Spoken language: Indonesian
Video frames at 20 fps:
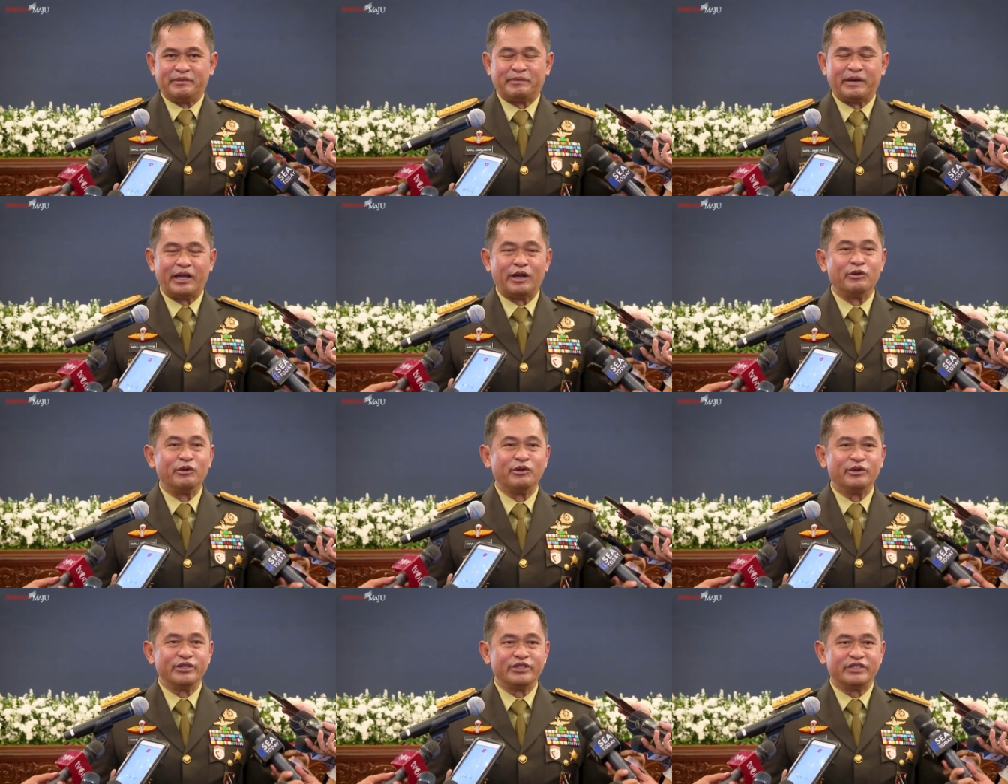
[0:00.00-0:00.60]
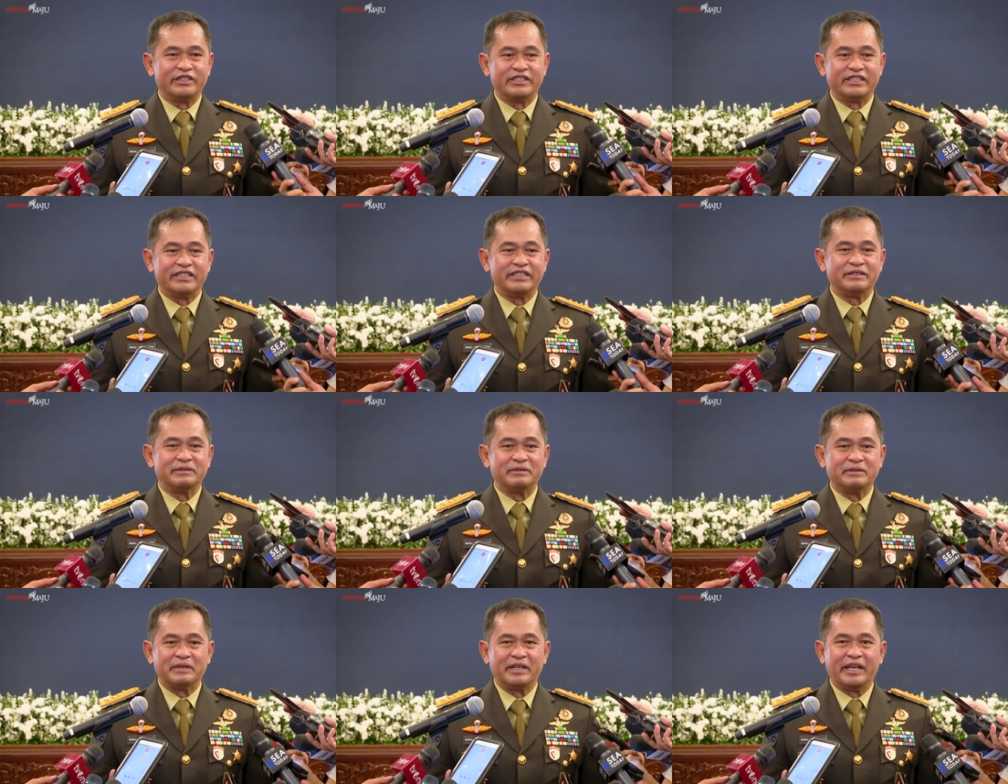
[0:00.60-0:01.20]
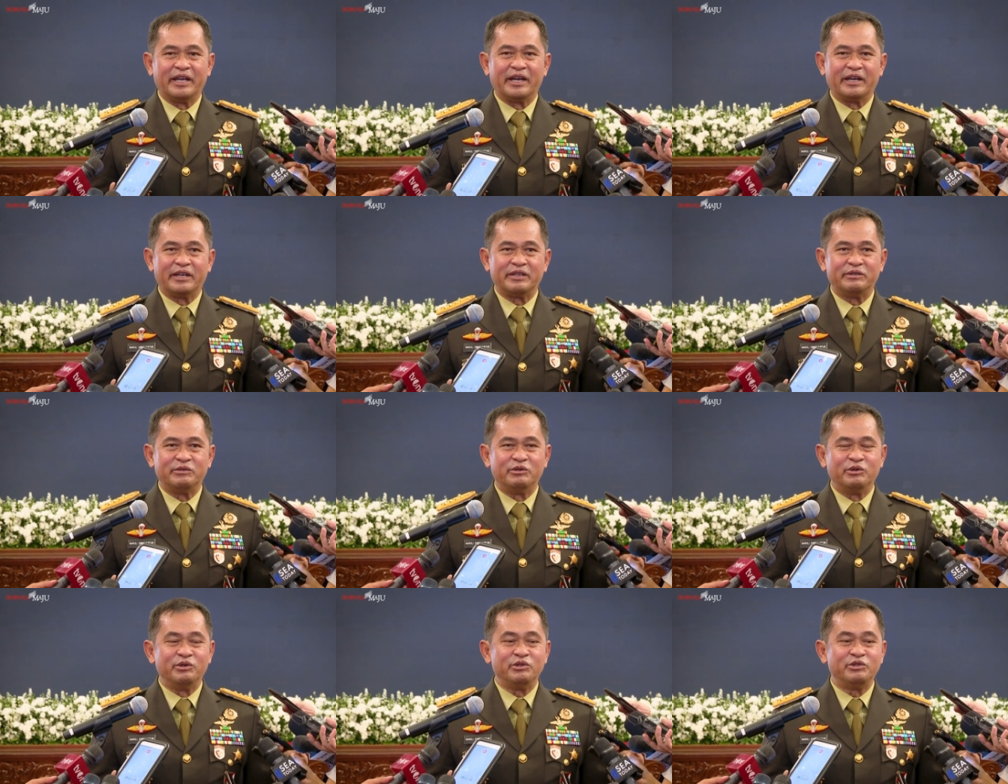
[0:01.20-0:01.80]
Pak Luhut ya
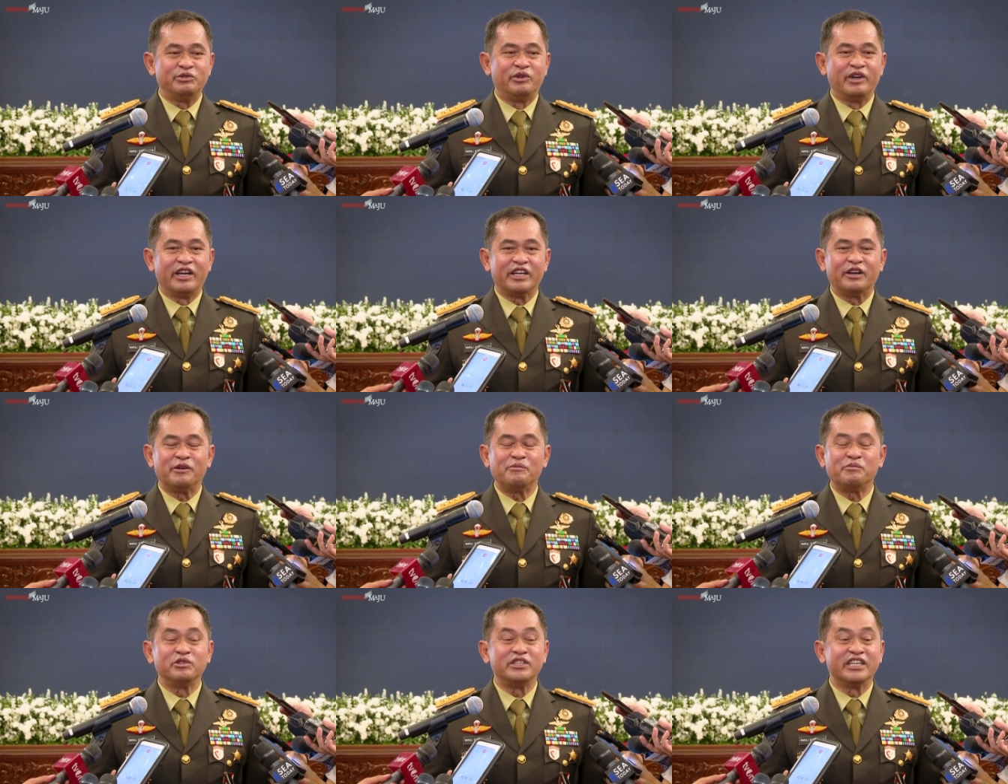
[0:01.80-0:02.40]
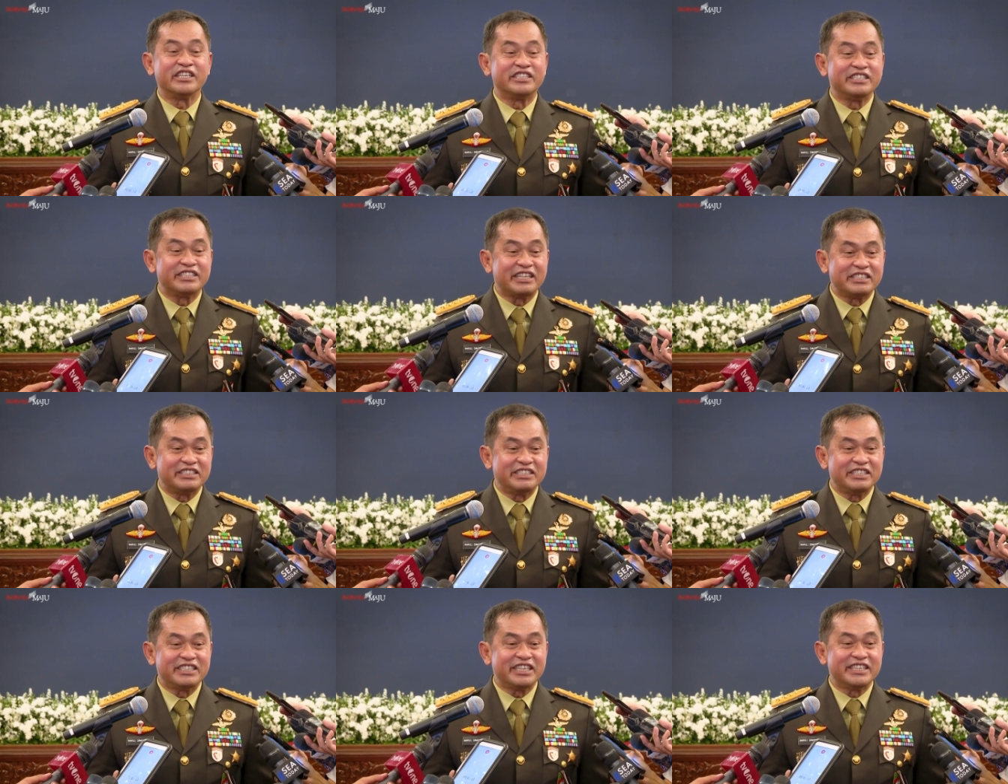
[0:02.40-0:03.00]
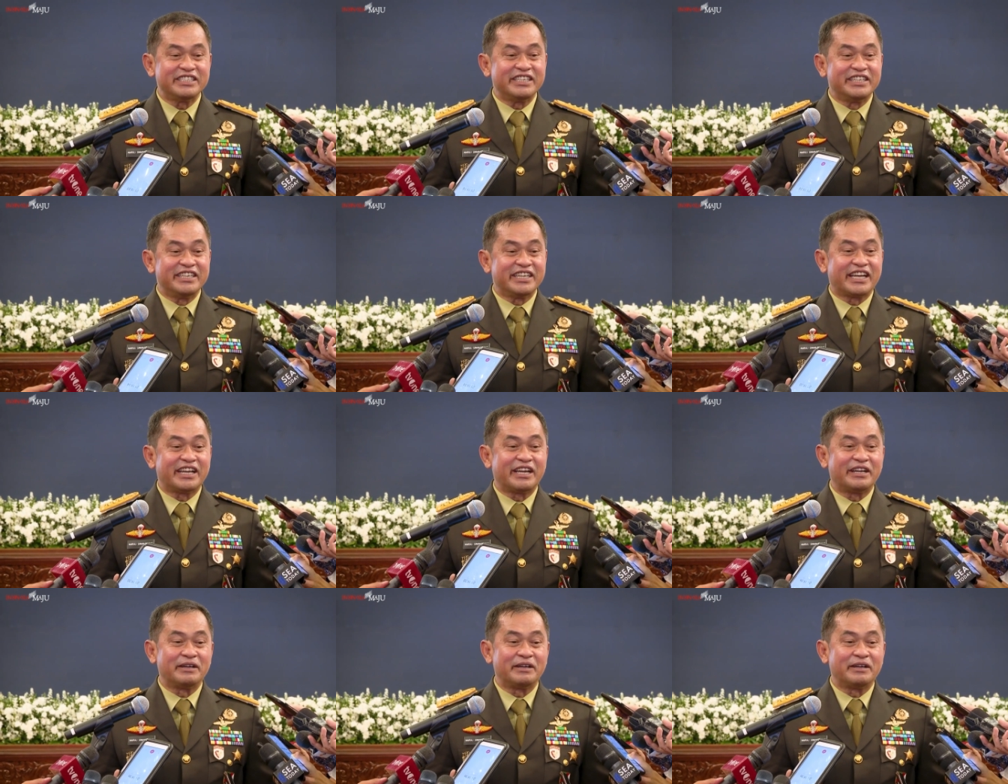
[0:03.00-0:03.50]
dulu juga punya cita-cita jadi